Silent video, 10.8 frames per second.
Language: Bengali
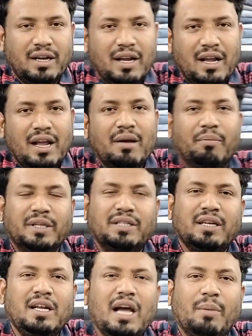বেসিক্যালি
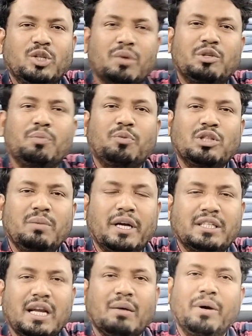আমি সবসময় প্রতি মাসে
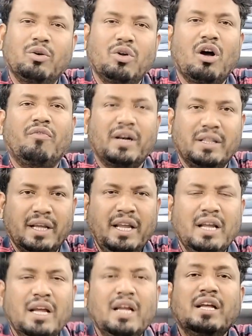একবার করে অফার দেই
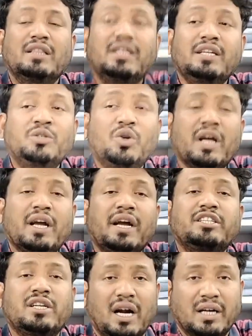তিনশো টাকায়
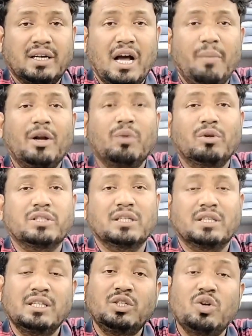শার্ট আবারও বলছি
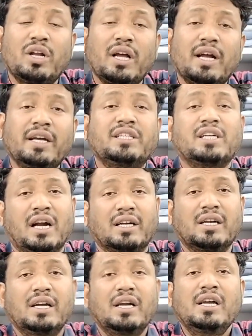তিনশো টাকায় শার্ট
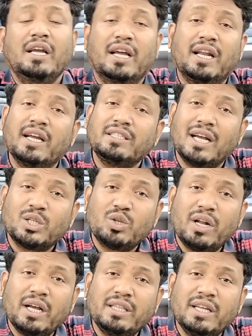এর আগে চারশো টাকা
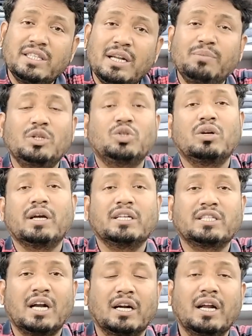দিয়েছিলাম তিনশো টাকা শার্ট
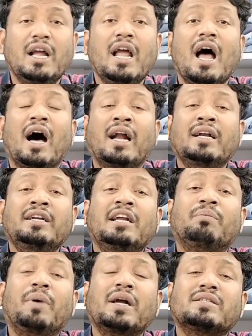হান্ড্রেড
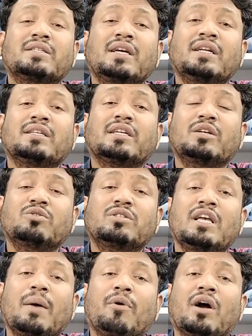পার্সেন্ট কিউসি এবং
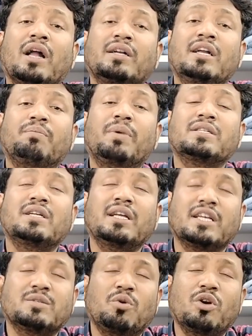হান্ড্রেড পার্সেন্ট
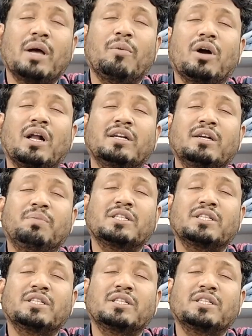এক্সপোর্ট এবং হান্ড্রেড পার্সেন্ট